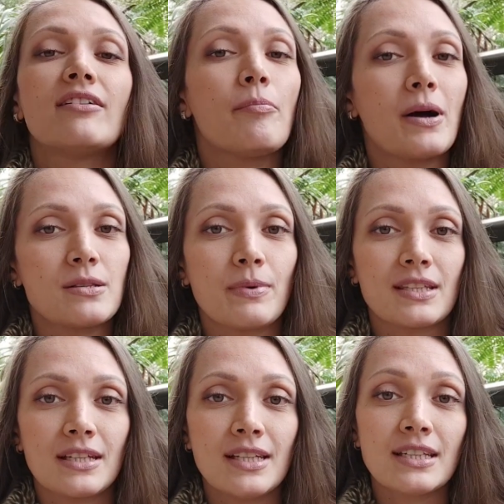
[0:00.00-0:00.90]
этого
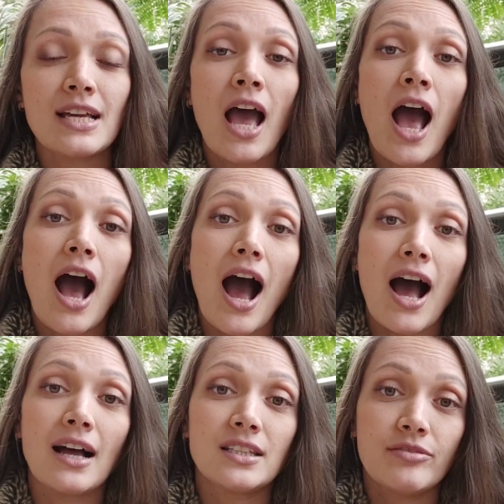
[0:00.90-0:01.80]
паспорта нет,
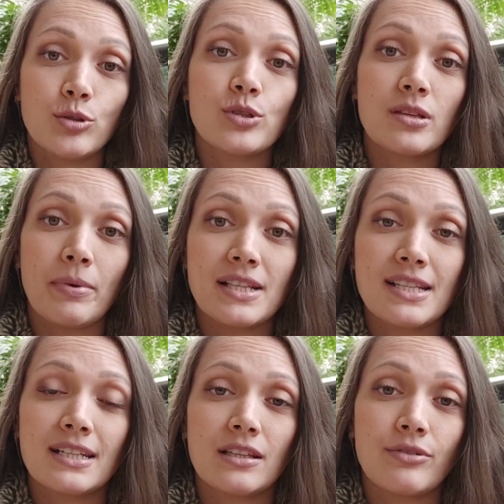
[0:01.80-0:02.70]
а
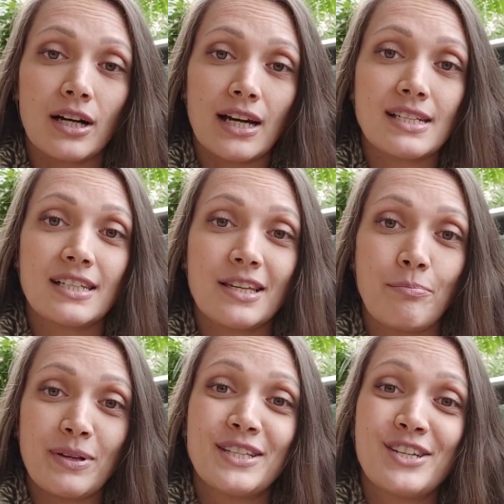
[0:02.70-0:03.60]
90% как раз-таки
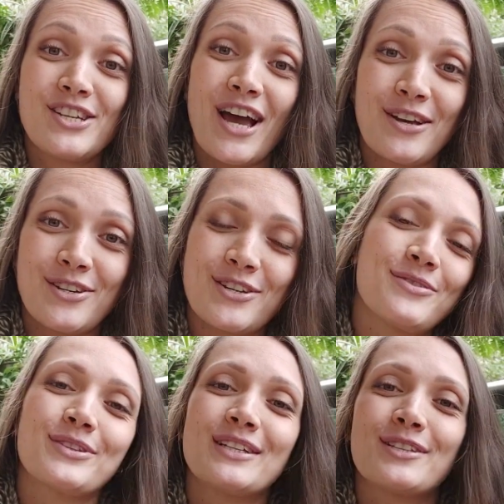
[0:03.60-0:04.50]

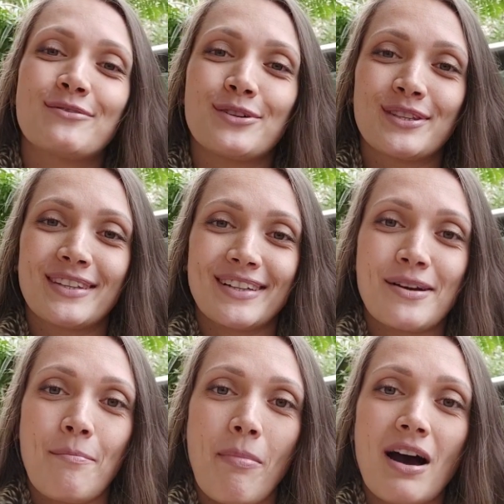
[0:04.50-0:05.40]
посещающих вот эти вот
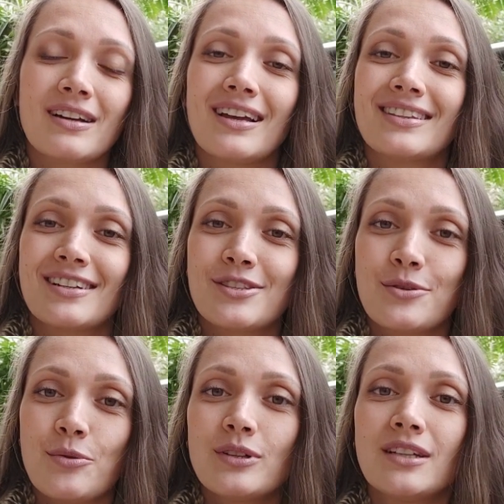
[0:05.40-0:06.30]
э, парки
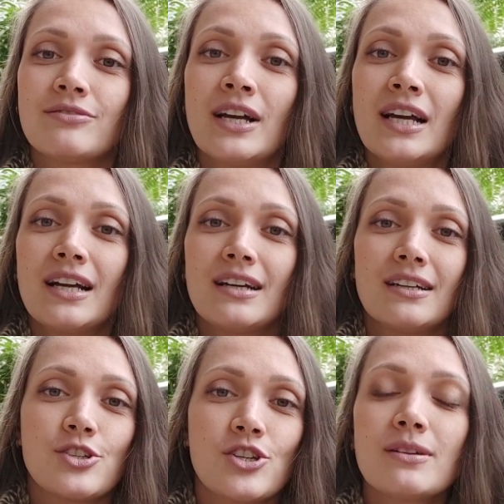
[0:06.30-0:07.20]
аттракционов,
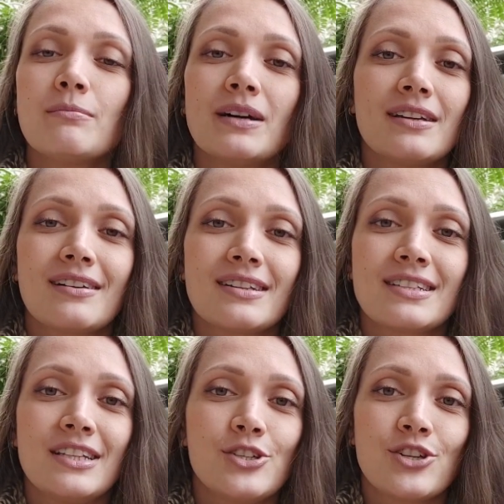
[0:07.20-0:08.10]
э, джимбари
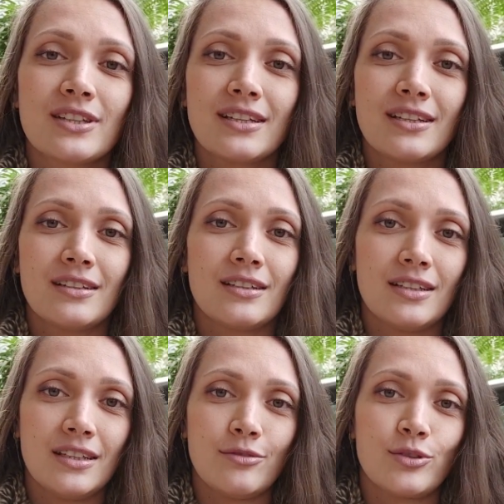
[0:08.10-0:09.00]
различные
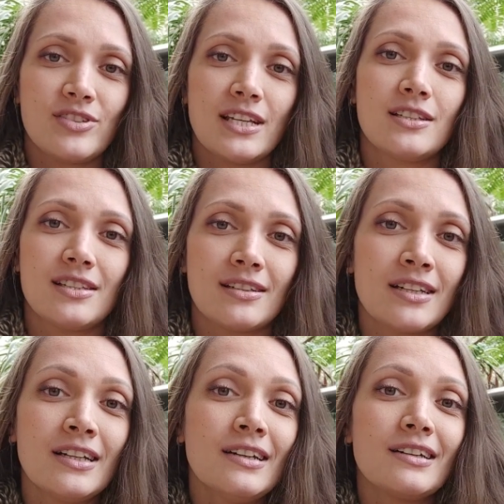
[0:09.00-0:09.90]
и вот все
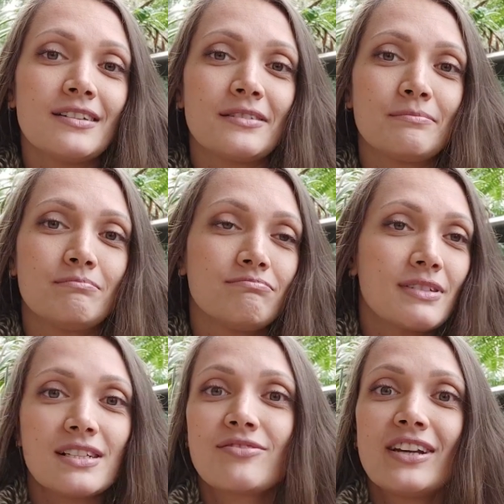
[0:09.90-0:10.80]
эти э,
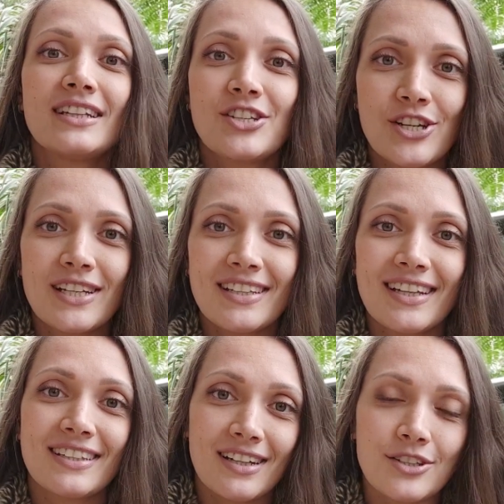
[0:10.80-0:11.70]

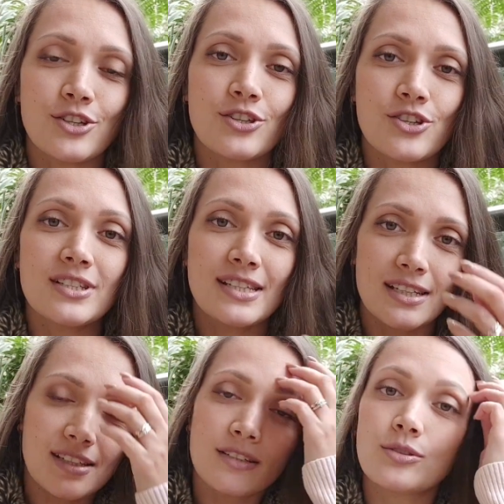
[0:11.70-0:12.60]
развлечения, это, конечно же,
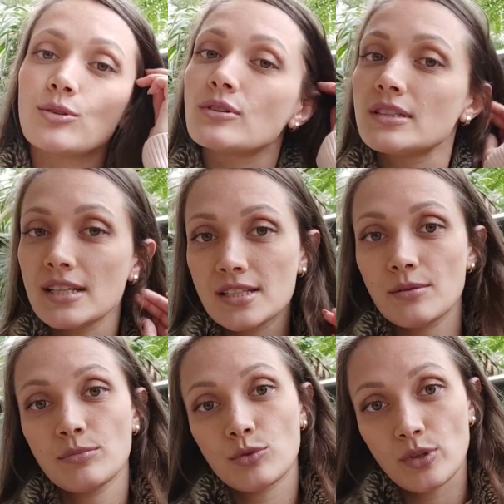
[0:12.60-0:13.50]
дети. Но
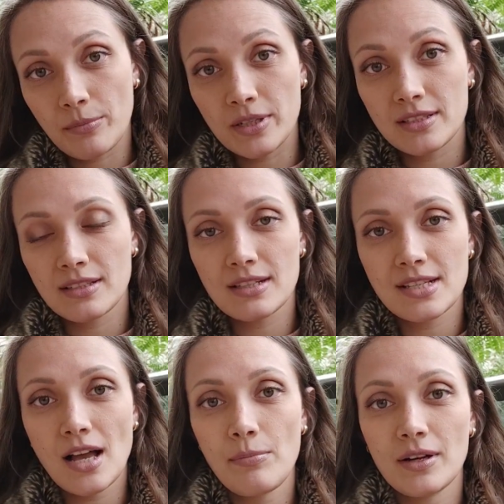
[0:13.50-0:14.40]
детям туда прийти
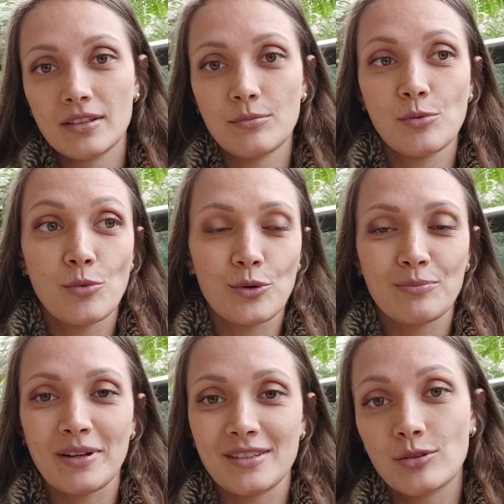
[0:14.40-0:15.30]
нельзя, поэтому
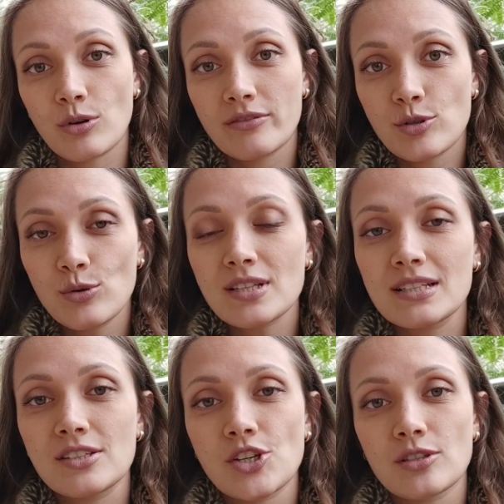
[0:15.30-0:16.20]
могут пойти только
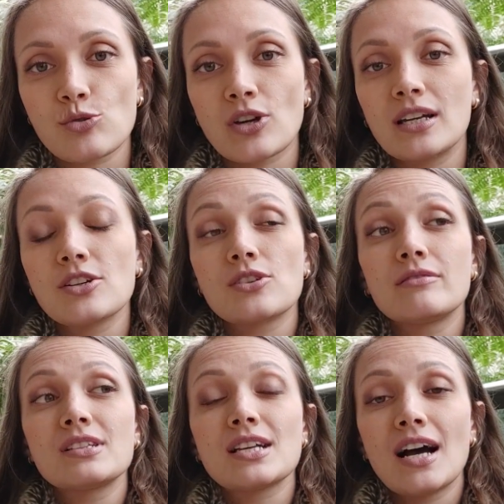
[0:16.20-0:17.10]
взрослые. Сейчас уже, конечно,
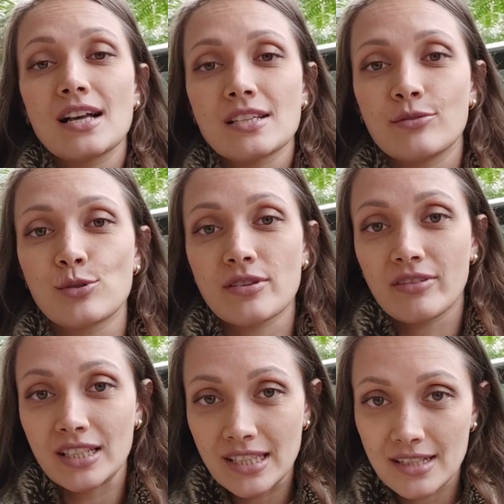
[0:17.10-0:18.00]
высказываются
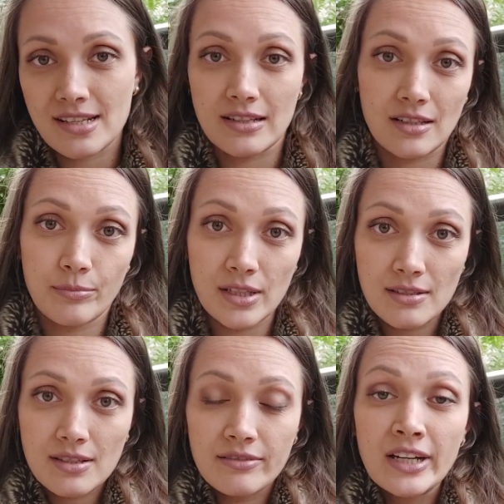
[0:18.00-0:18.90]
владельцы этих
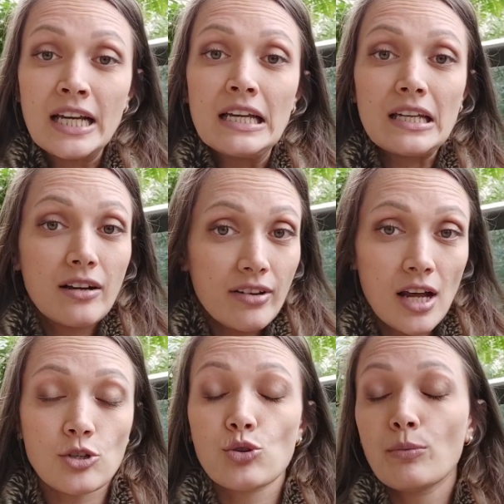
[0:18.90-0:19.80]
бизнесов и
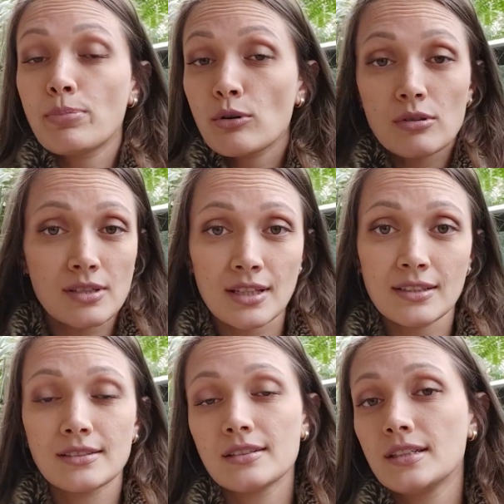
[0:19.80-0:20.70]
говорят, что
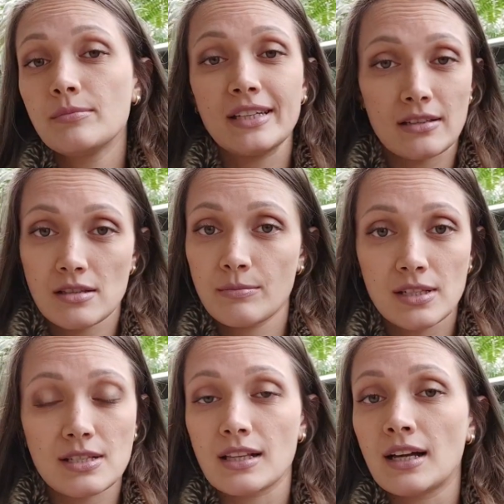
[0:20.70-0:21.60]
просто им нет
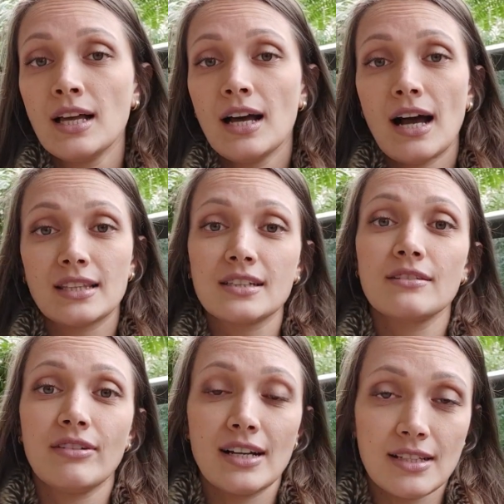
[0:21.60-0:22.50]
смысла
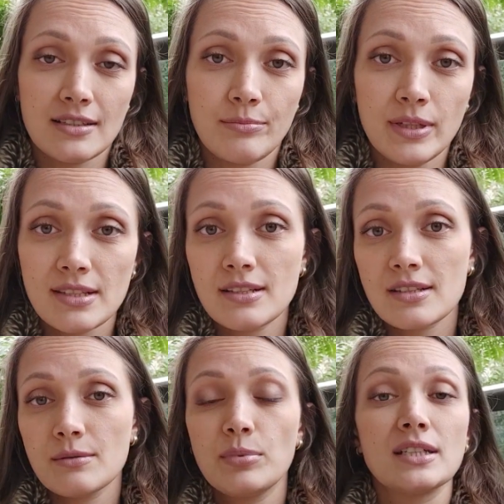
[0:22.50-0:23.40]
открывать эти
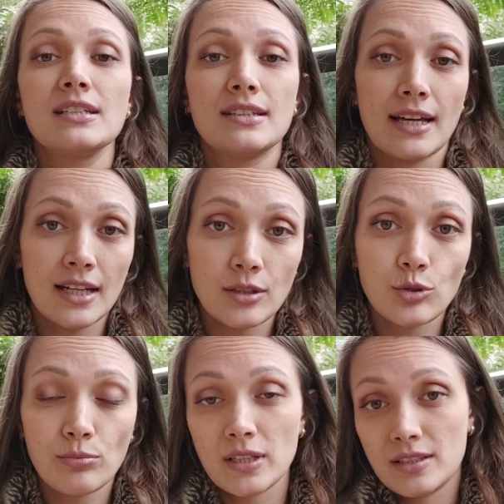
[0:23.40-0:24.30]
бизнесы, платить
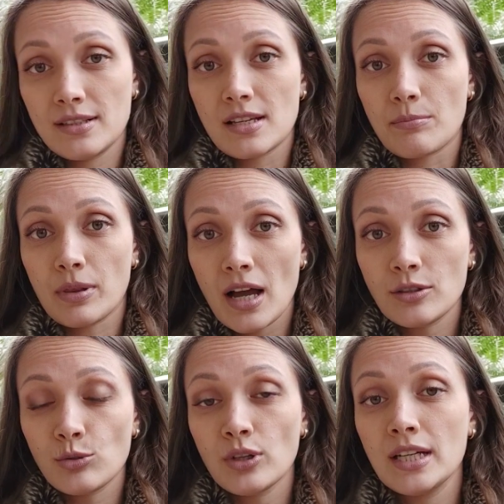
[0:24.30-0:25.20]
аренду, платить
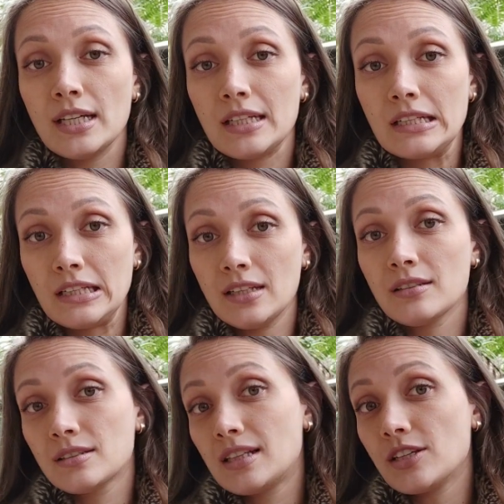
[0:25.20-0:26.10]
зарплату
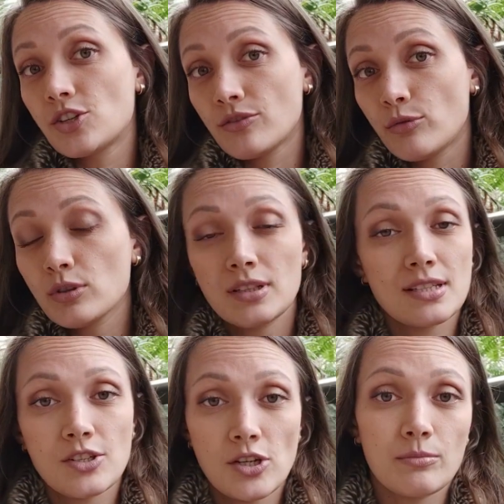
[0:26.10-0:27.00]
и для
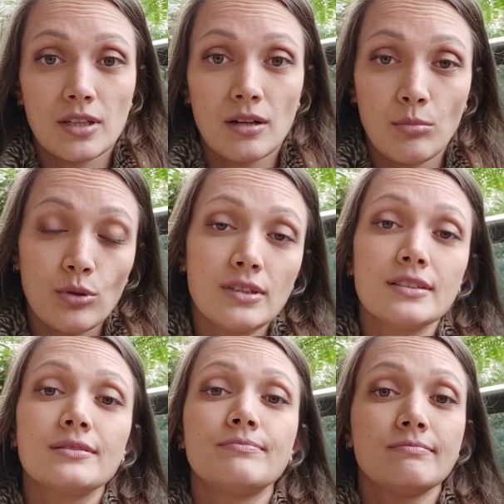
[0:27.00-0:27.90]
чего-то, зачем-то
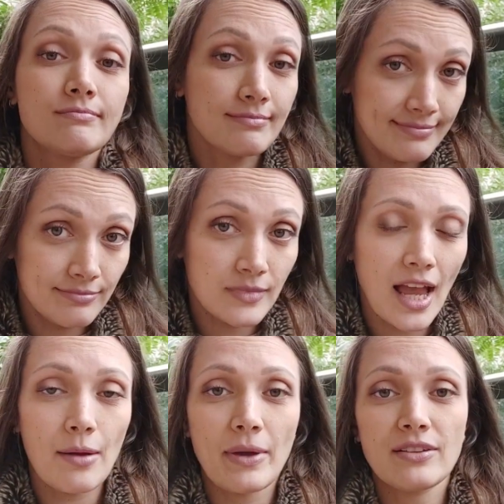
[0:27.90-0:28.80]
работать,
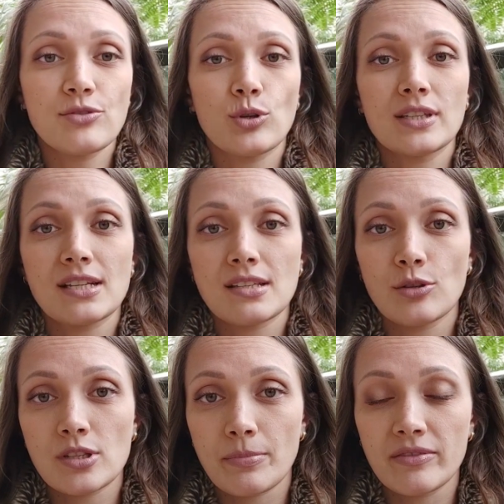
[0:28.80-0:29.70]
опять все это
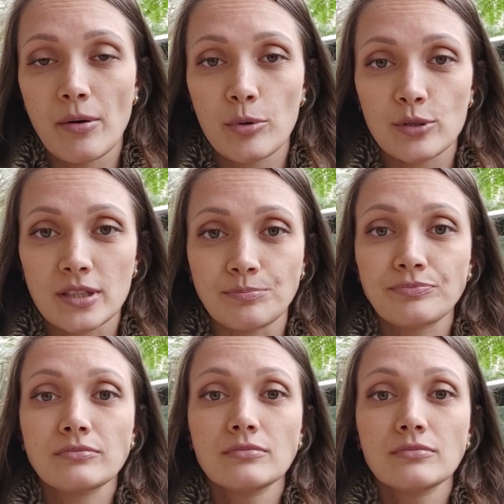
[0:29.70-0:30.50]
остается под вопросом.